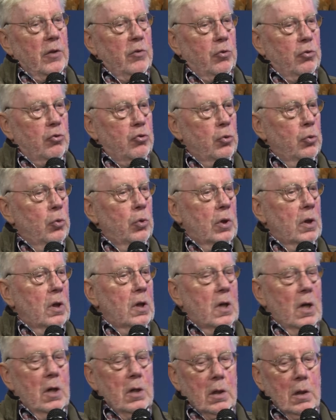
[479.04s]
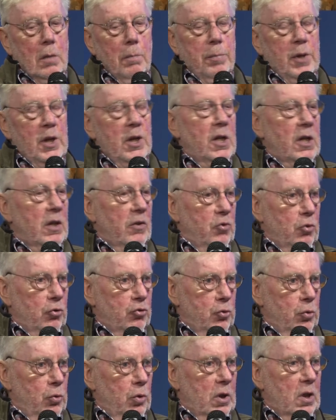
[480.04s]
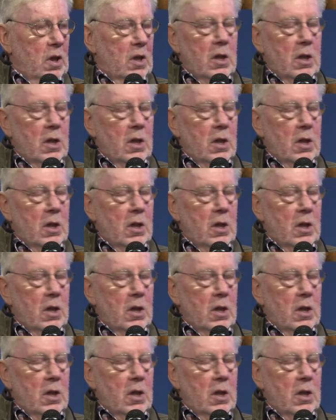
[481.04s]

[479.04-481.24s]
hier zur Schule gegangen, bin hier zur Schule